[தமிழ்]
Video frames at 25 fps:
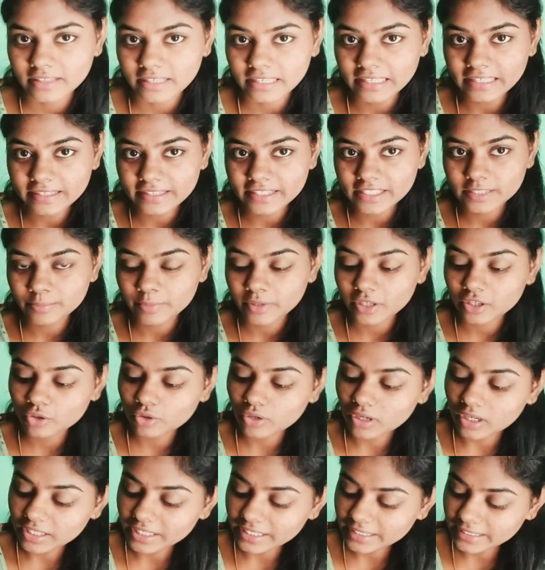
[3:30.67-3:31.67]
இன்க்ரீஸ்
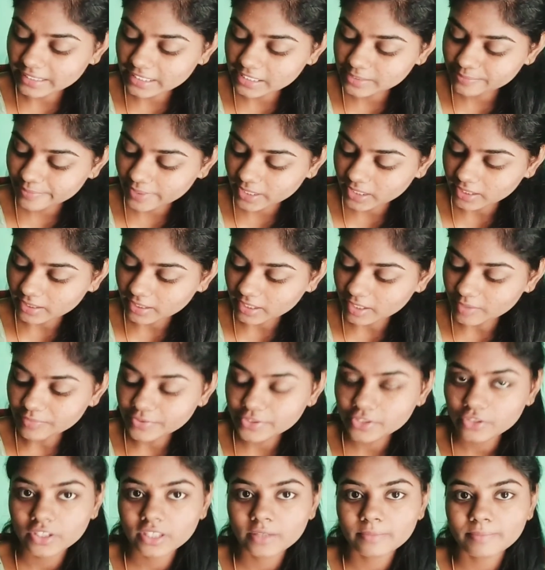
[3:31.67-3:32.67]
பண்ணாலும் இன்க்ரீஸ் பண்ணிக்கலாம்
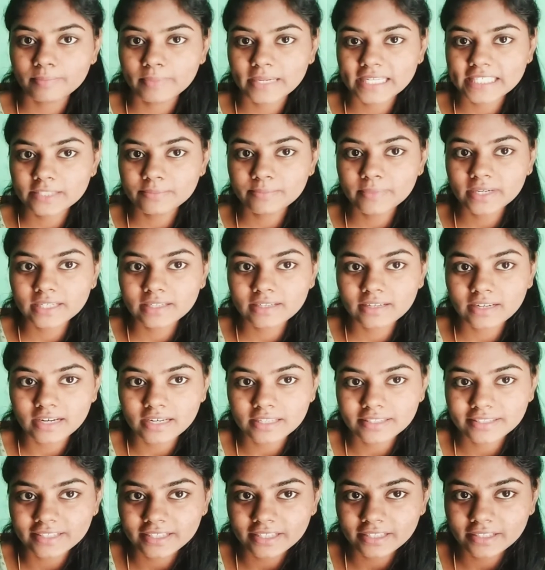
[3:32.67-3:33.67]
ஸோ இந்த ப்ளஸ் பட்டன்
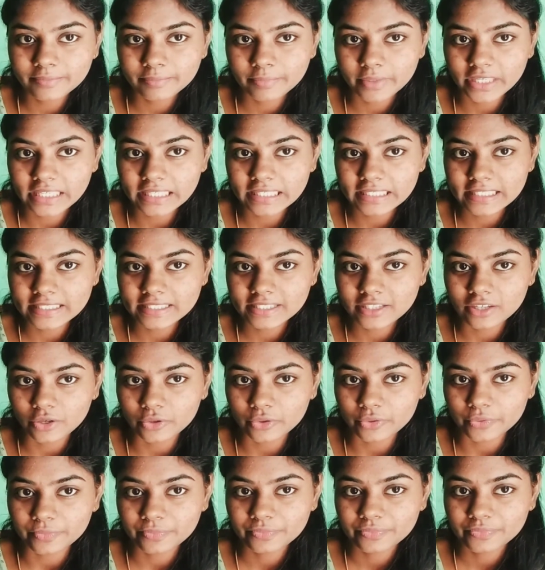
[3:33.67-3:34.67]
அழுத்தினா இப்போ இன்க்ரீஸ்
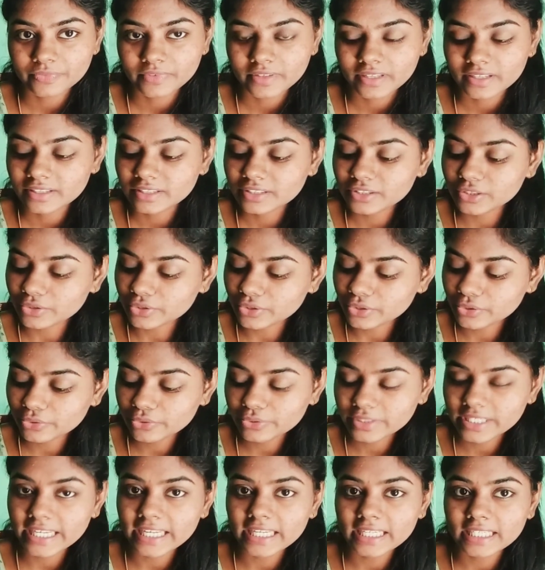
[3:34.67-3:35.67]
ஆகும் ஸோ டூ
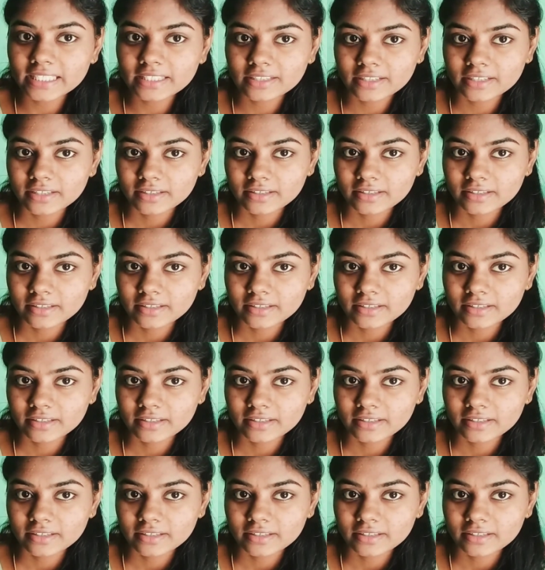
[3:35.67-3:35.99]
டென்